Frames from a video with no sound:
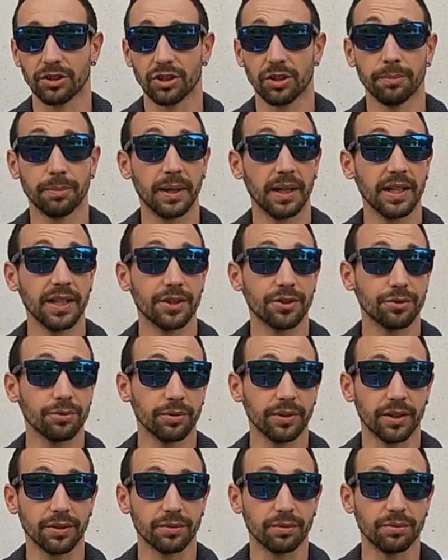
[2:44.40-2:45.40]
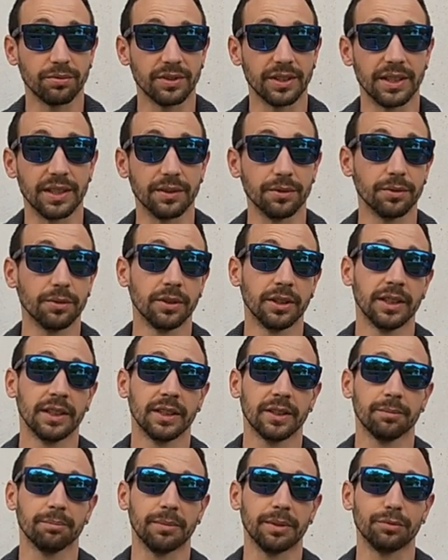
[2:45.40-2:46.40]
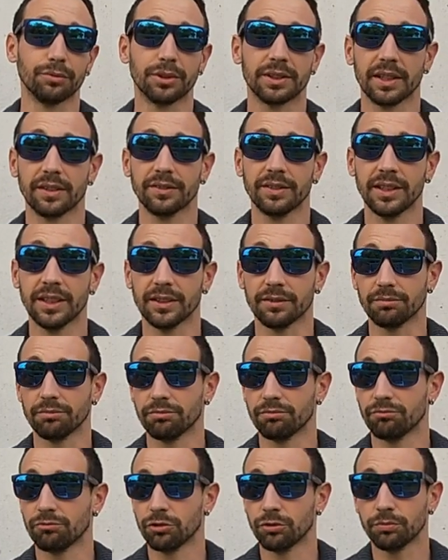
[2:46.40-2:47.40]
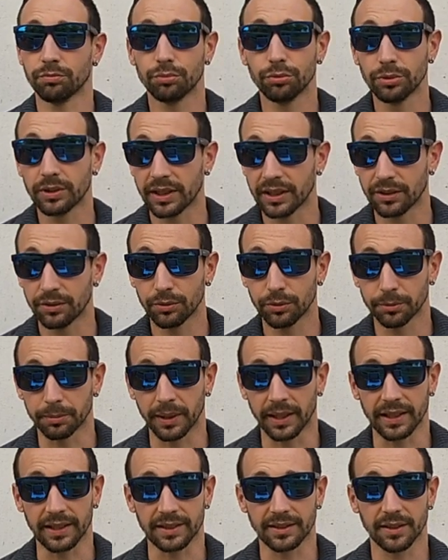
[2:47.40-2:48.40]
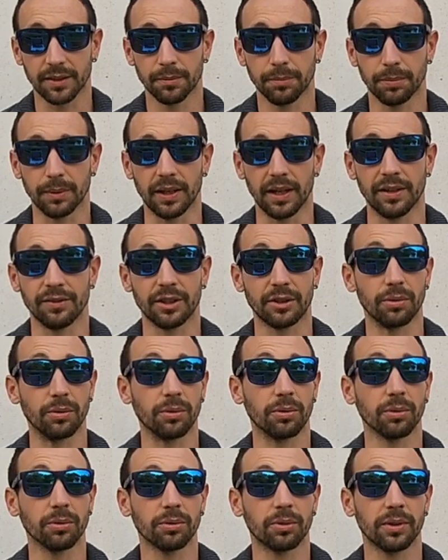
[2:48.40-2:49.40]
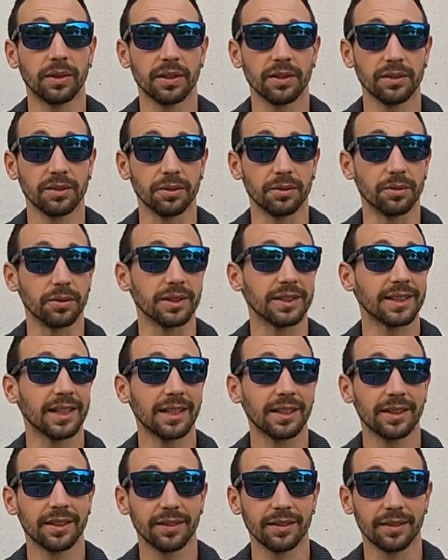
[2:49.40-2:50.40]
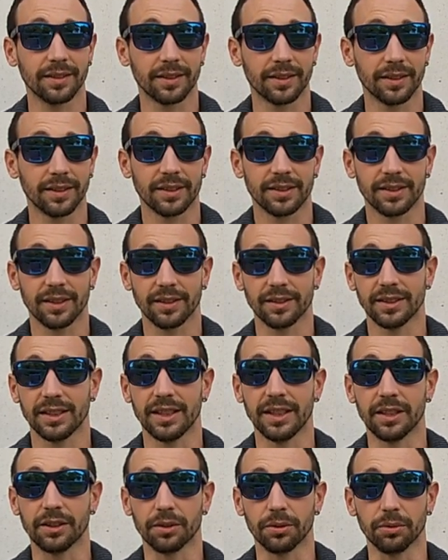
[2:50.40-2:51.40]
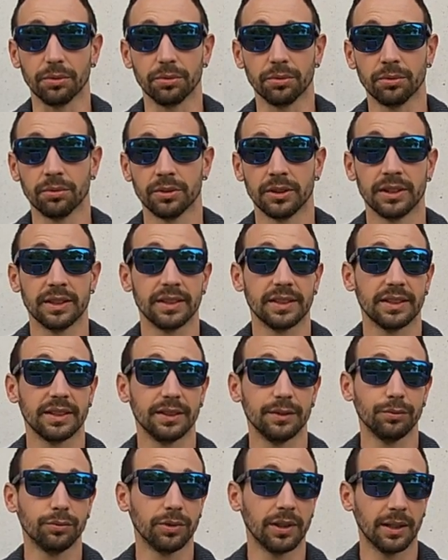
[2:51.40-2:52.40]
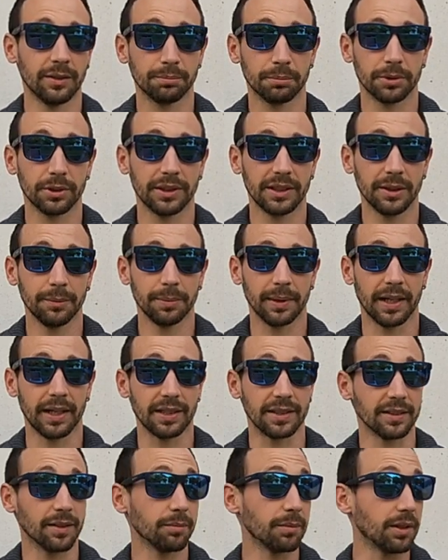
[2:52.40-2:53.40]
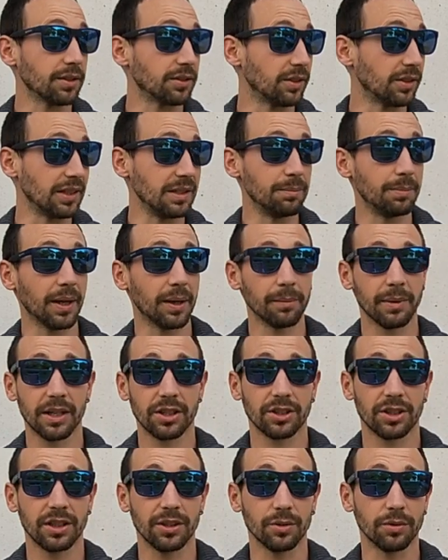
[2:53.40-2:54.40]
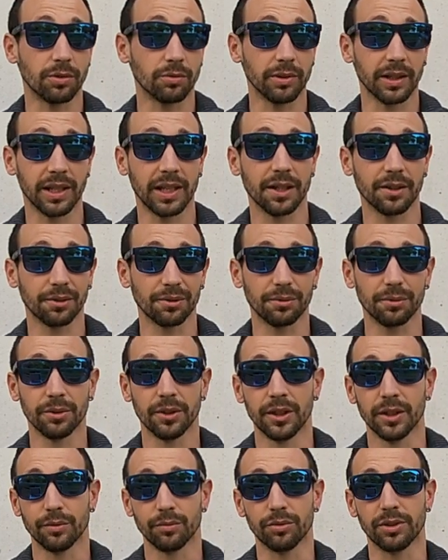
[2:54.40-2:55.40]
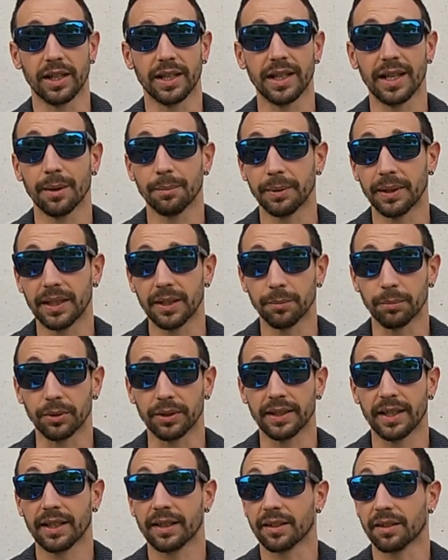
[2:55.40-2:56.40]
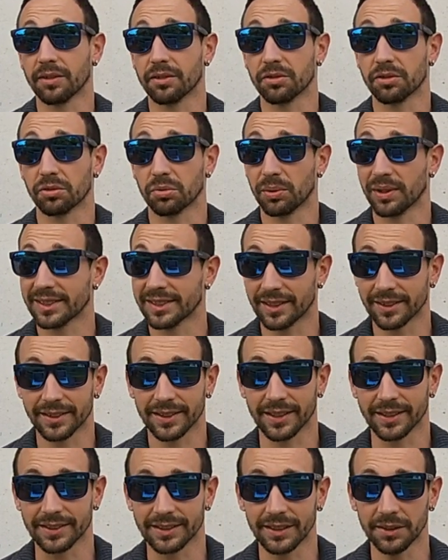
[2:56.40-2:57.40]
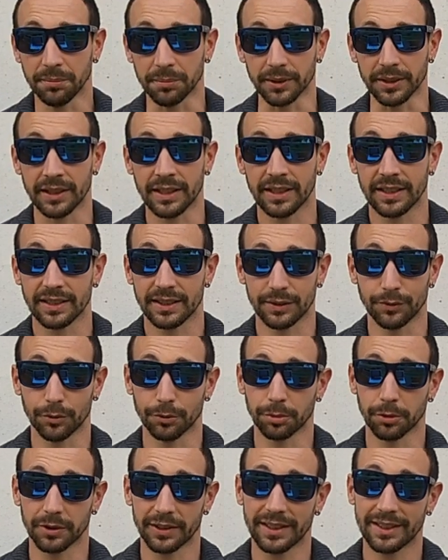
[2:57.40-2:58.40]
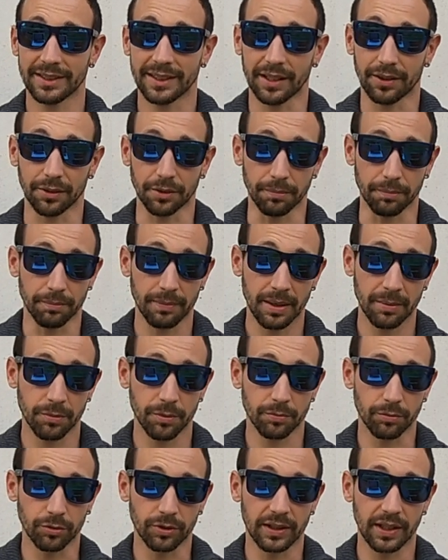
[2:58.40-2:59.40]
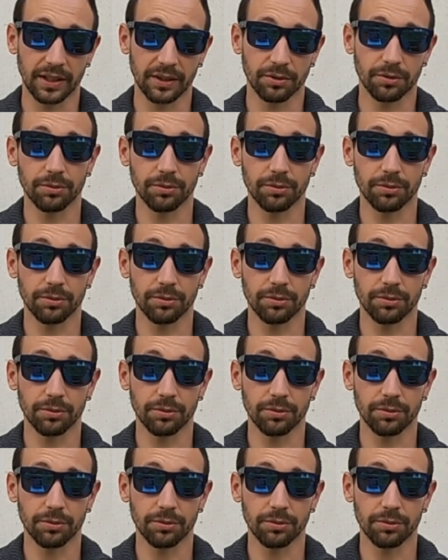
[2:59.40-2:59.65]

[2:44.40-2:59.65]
J'en parlais un jour dans une vidéo, mais vous savez, une bouteille d'eau par exemple avec une contenance de 50 centilitres d'eau, si vous la prenez par exemple dans un hypermarché au coin de la rue, vous allez la payer peut-être 60 centimes. Si vous prenez cette même bouteille